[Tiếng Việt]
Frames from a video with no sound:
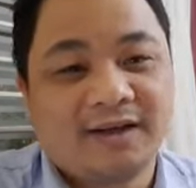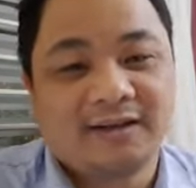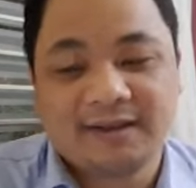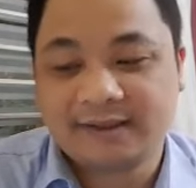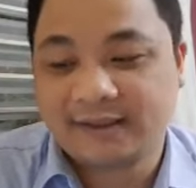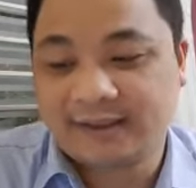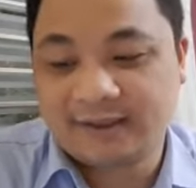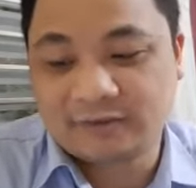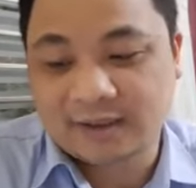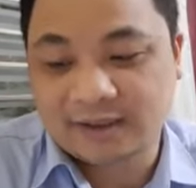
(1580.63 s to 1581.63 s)
ạ thì
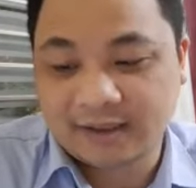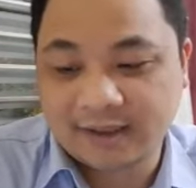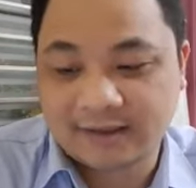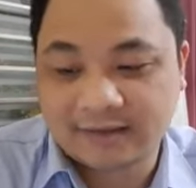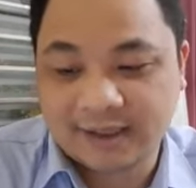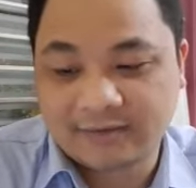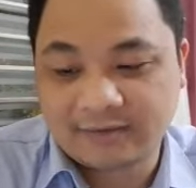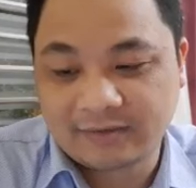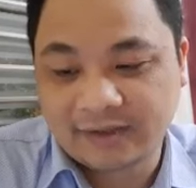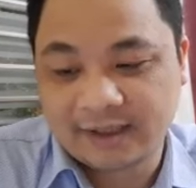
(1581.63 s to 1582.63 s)
chúng ta thấy là cần
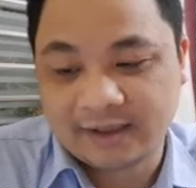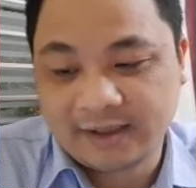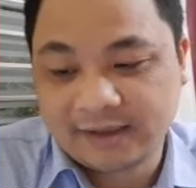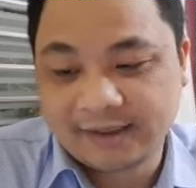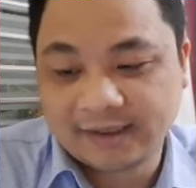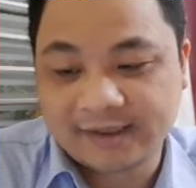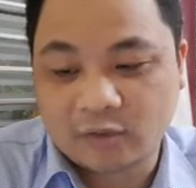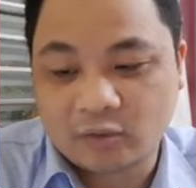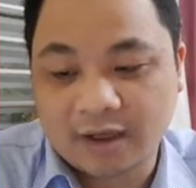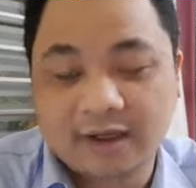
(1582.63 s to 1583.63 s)
phải, phải chia sẻ
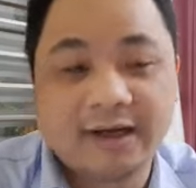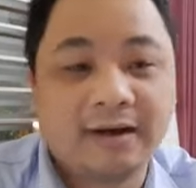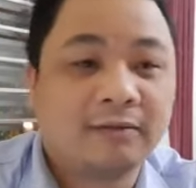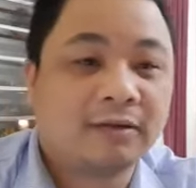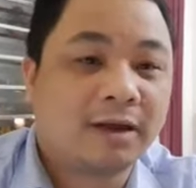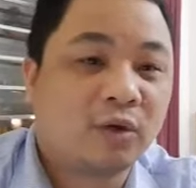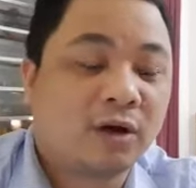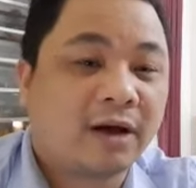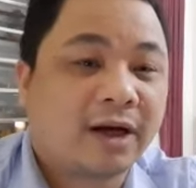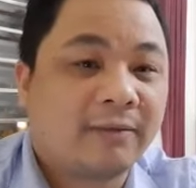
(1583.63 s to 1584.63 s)
qua đấy thầy muốn
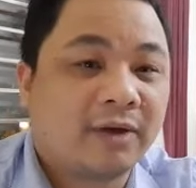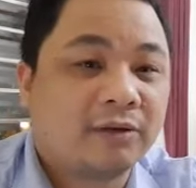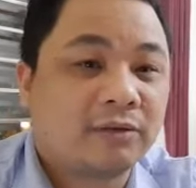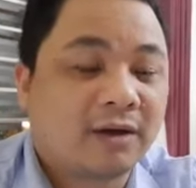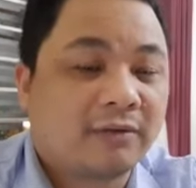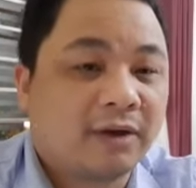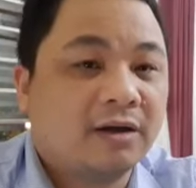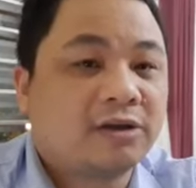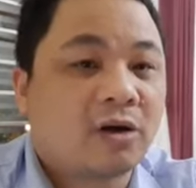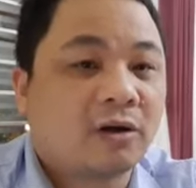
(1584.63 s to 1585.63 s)
nói các em là chúng ta phải lựa
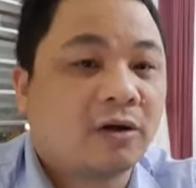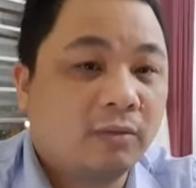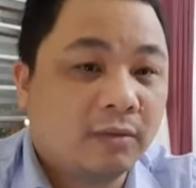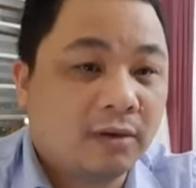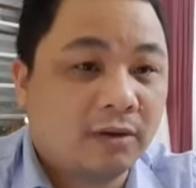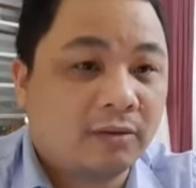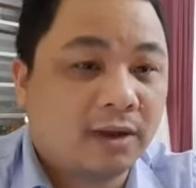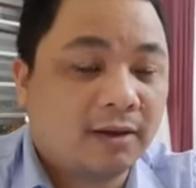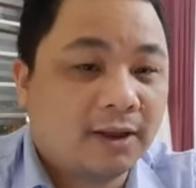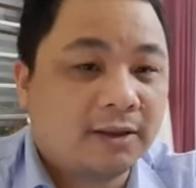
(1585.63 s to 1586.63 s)
chọn nó đúng đúng
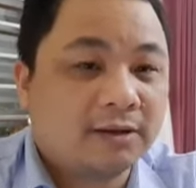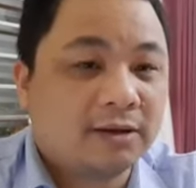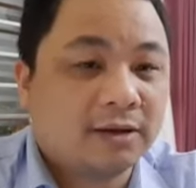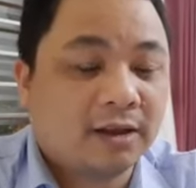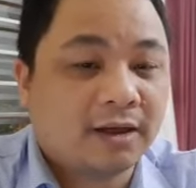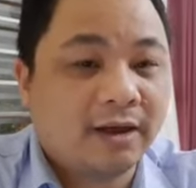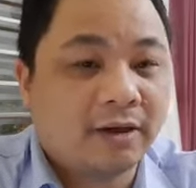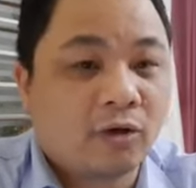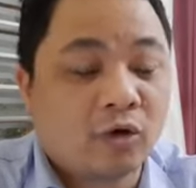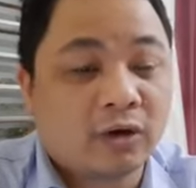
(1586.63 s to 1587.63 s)
không những người thầy
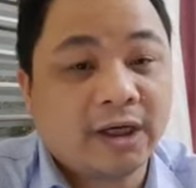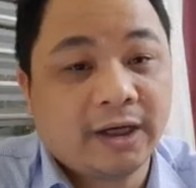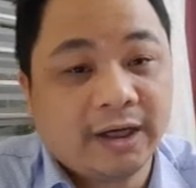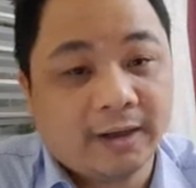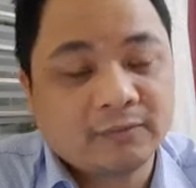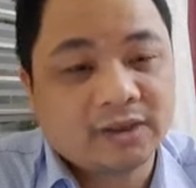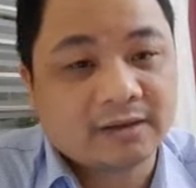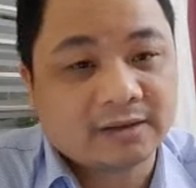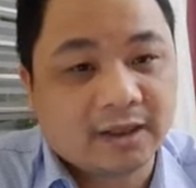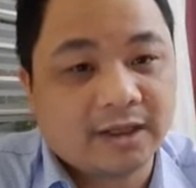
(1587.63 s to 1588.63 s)
cô có kinh nghiệm
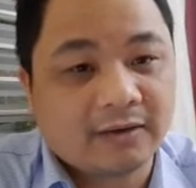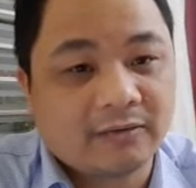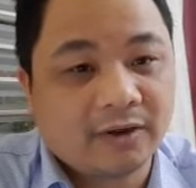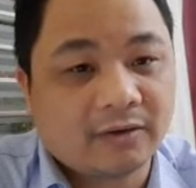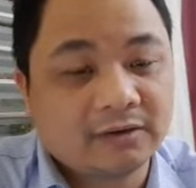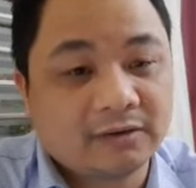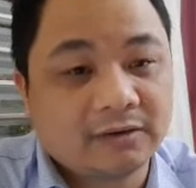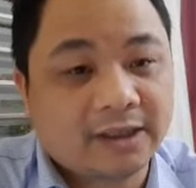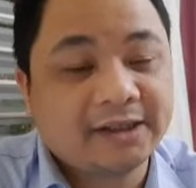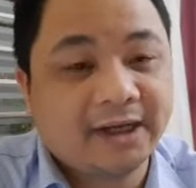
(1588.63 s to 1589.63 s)
giảng dạy và có
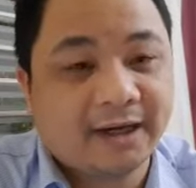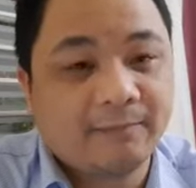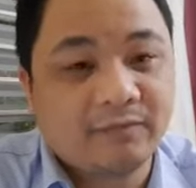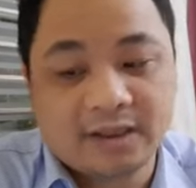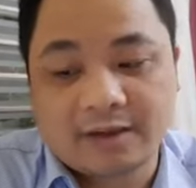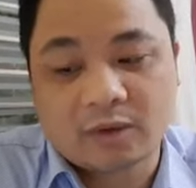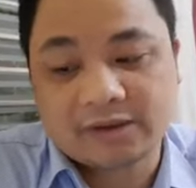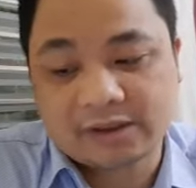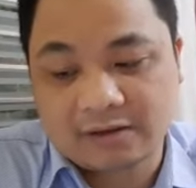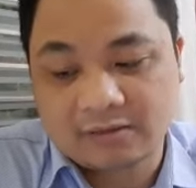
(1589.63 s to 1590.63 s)
trách nhiệm mới là quan
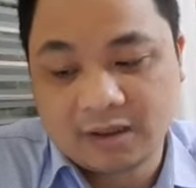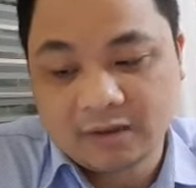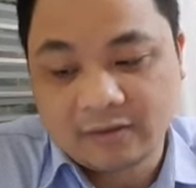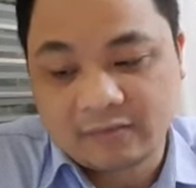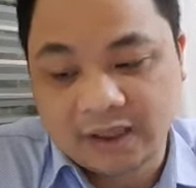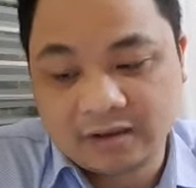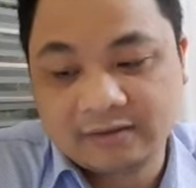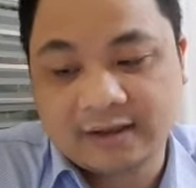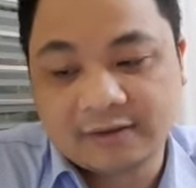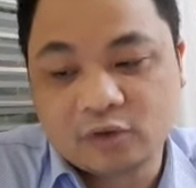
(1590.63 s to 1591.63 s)
trọng để hướng
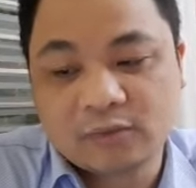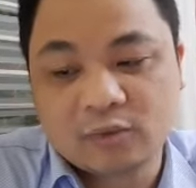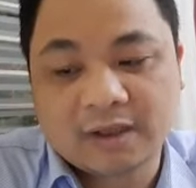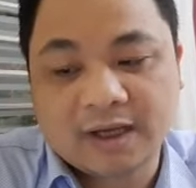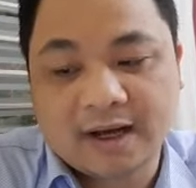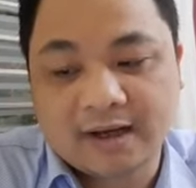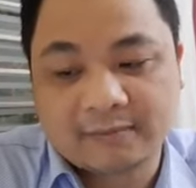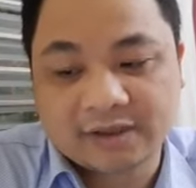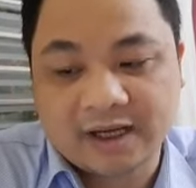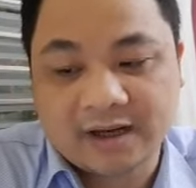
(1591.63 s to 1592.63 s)
dẫn giúp chúng ta
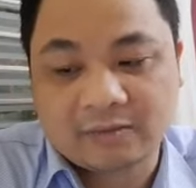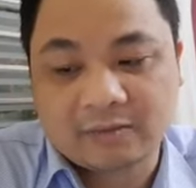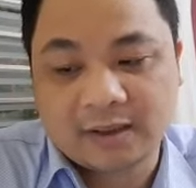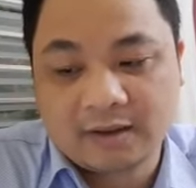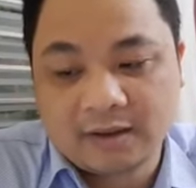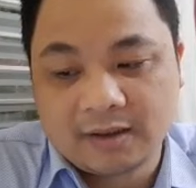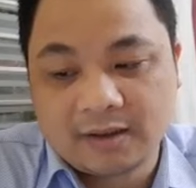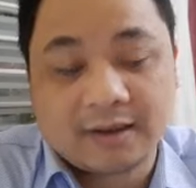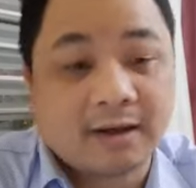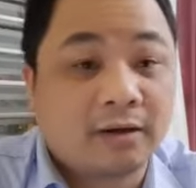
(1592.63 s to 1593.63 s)
làm sao mà
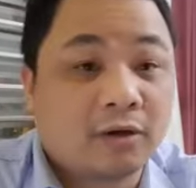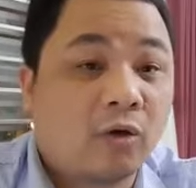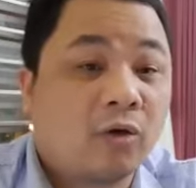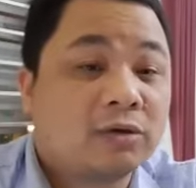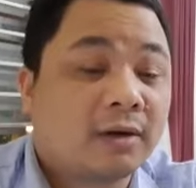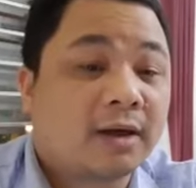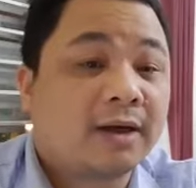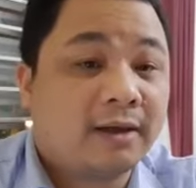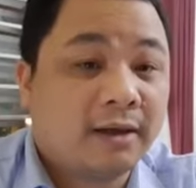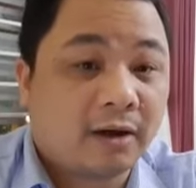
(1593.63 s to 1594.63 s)
là đỗ trong các kỳ
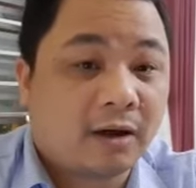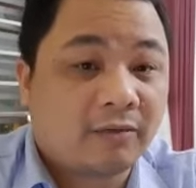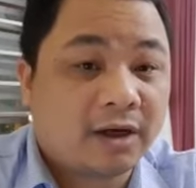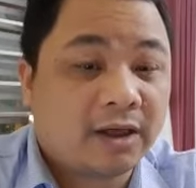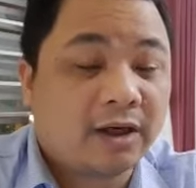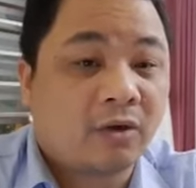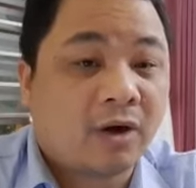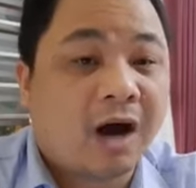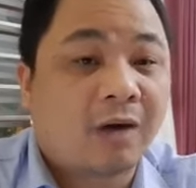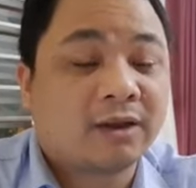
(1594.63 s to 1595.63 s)
thi đó và hiểu
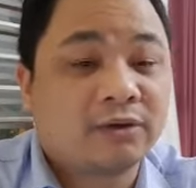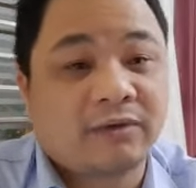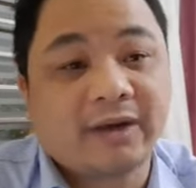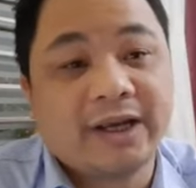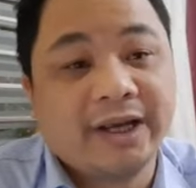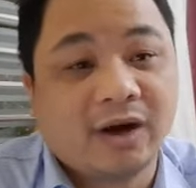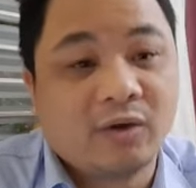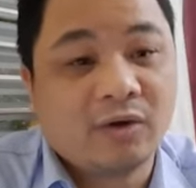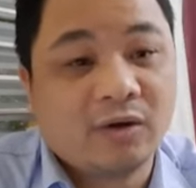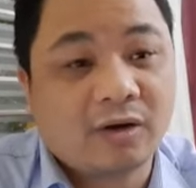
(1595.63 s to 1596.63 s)
học thì chúng ta phải hiểu
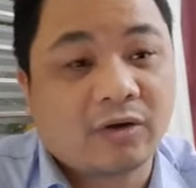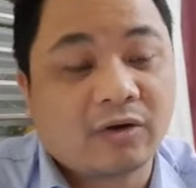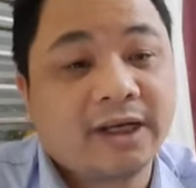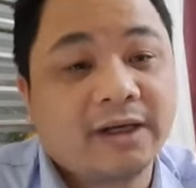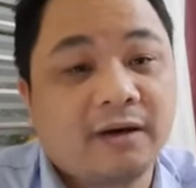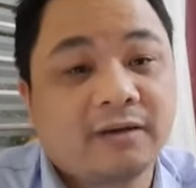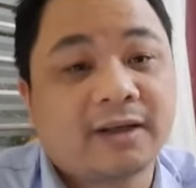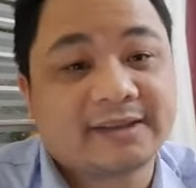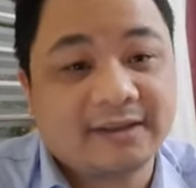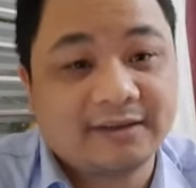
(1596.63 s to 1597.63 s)
có kiến thức thật
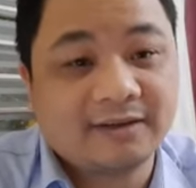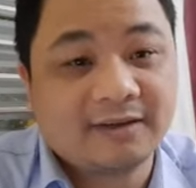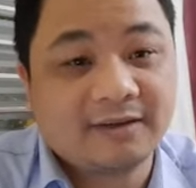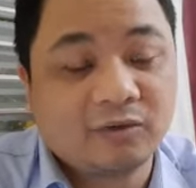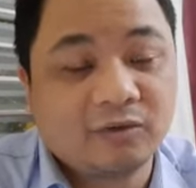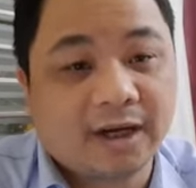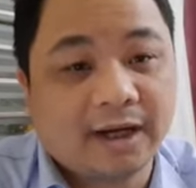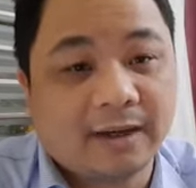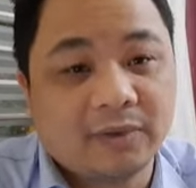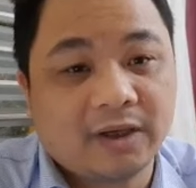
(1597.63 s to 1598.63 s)
sự đúng không các em
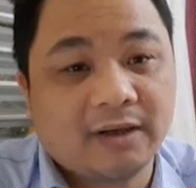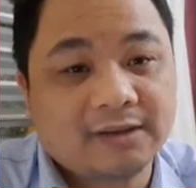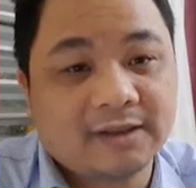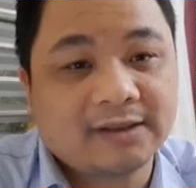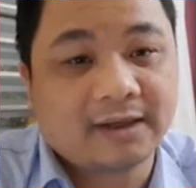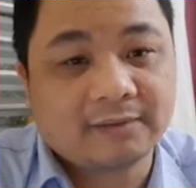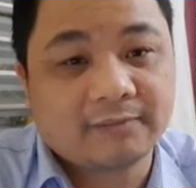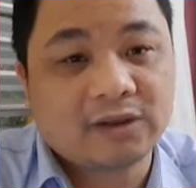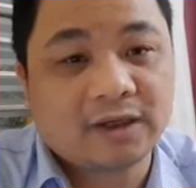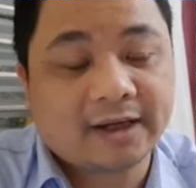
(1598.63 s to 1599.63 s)
đấy là chia sẻ
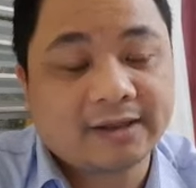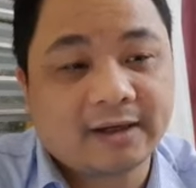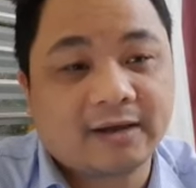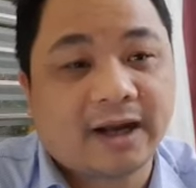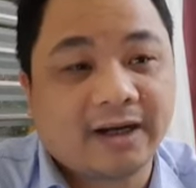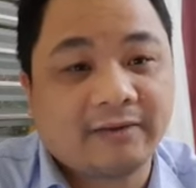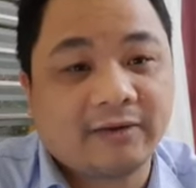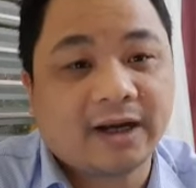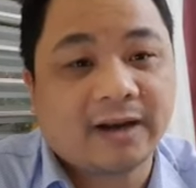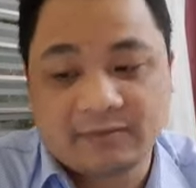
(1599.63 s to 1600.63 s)
một chất cách chân thành với
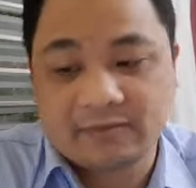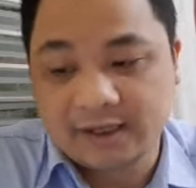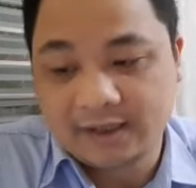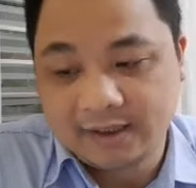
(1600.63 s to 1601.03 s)
các em như vậy